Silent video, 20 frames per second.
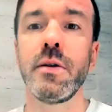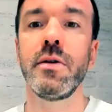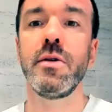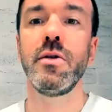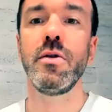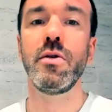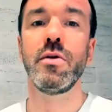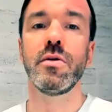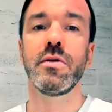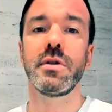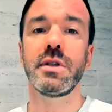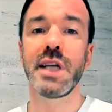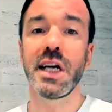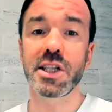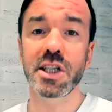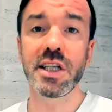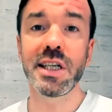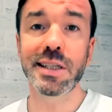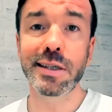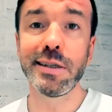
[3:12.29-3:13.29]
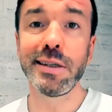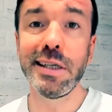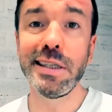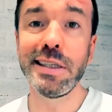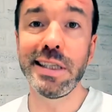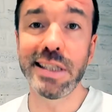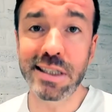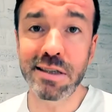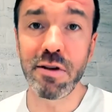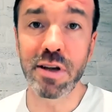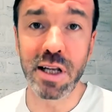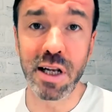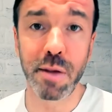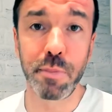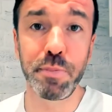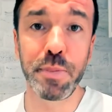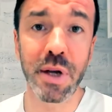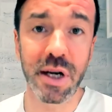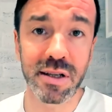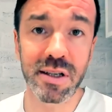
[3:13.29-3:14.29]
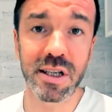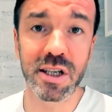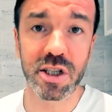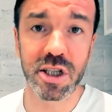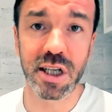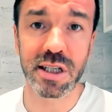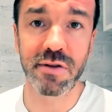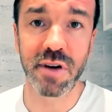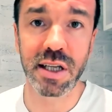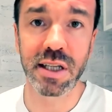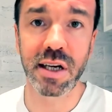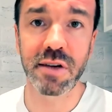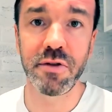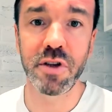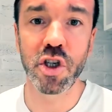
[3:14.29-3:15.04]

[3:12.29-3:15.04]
Ну, даже если ты действительно пердишь на званых